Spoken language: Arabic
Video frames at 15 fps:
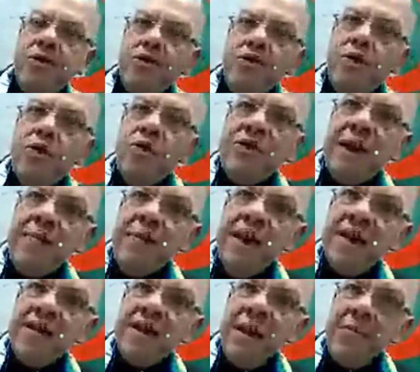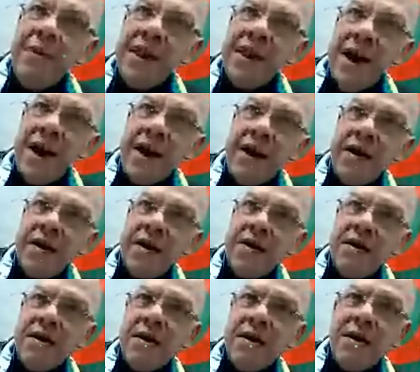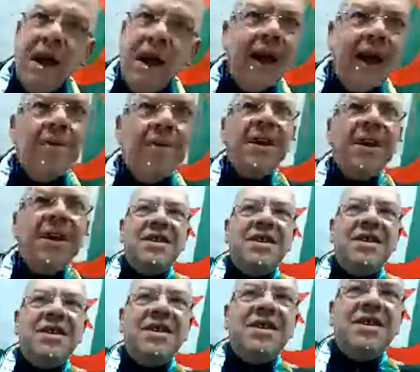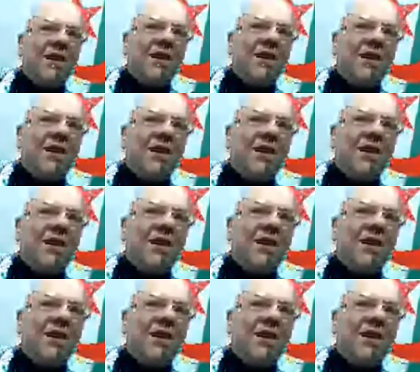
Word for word: نقول له سلميه سلميه انا مانيش سلميه سلميه